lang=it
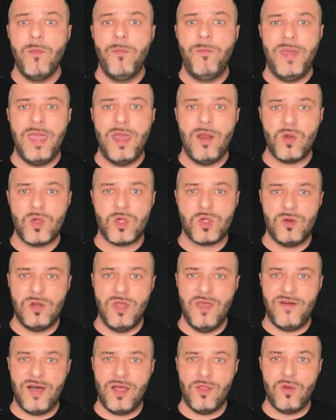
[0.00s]
Pelo
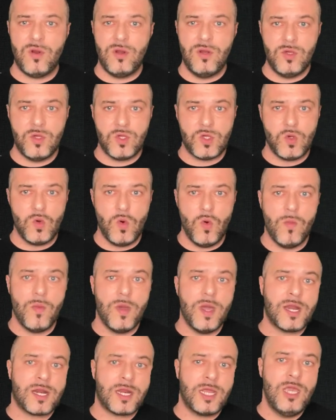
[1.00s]
sollevato
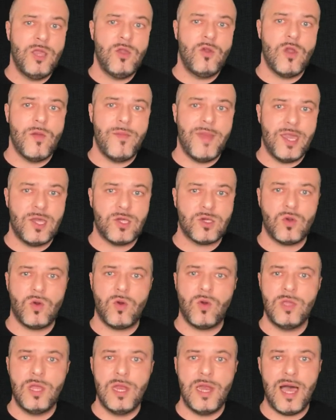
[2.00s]
all'insù, ringhio emesso
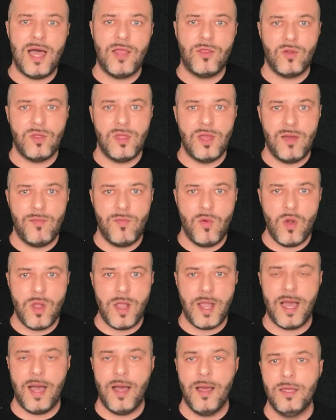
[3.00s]
con il lato della
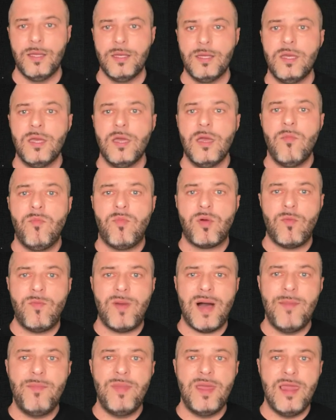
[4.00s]
bocca,
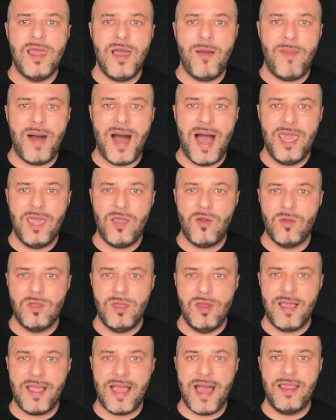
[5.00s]
probabili abai
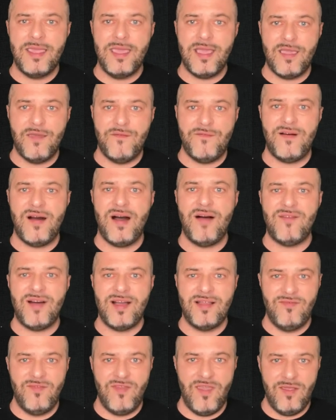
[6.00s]
con il cane che fa
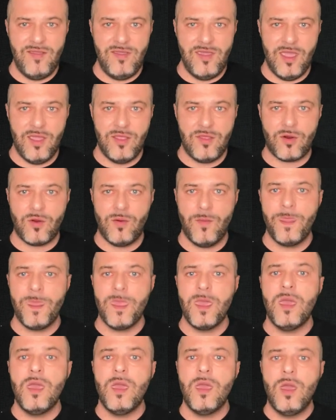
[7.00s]
avanti e indietro.
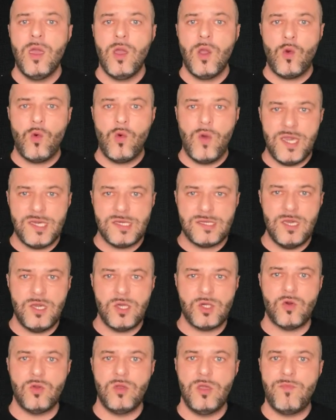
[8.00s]
Questi
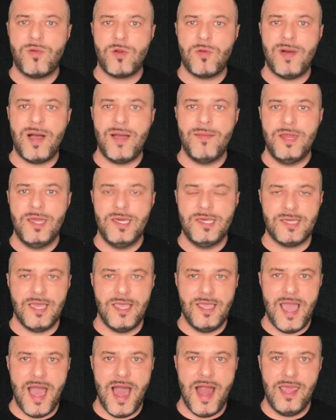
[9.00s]
sono i probabili
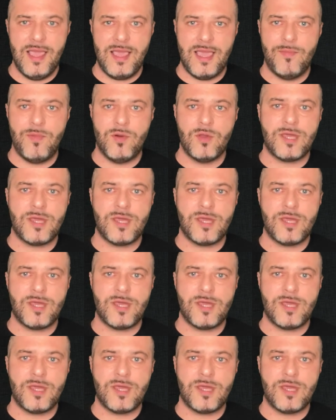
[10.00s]
segnali che